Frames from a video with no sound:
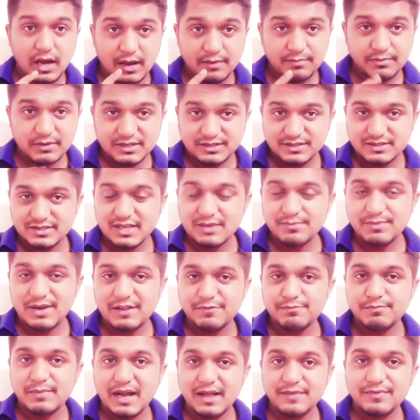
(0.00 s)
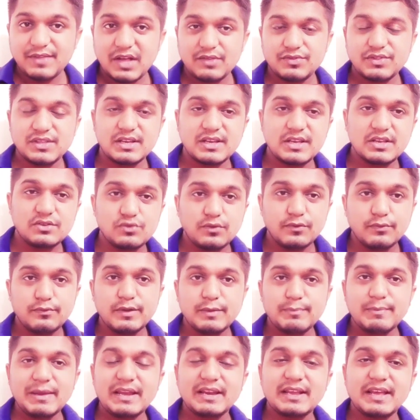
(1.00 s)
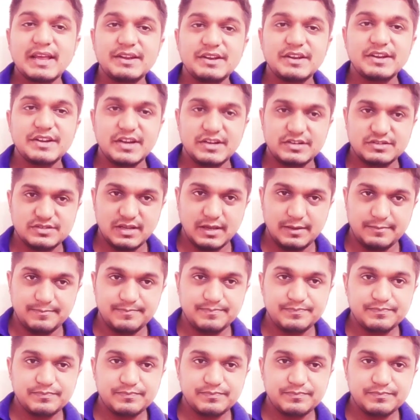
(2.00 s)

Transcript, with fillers: अब इसके बाद बात आती है कि जो फीमेल कैंडिडेट्स हैं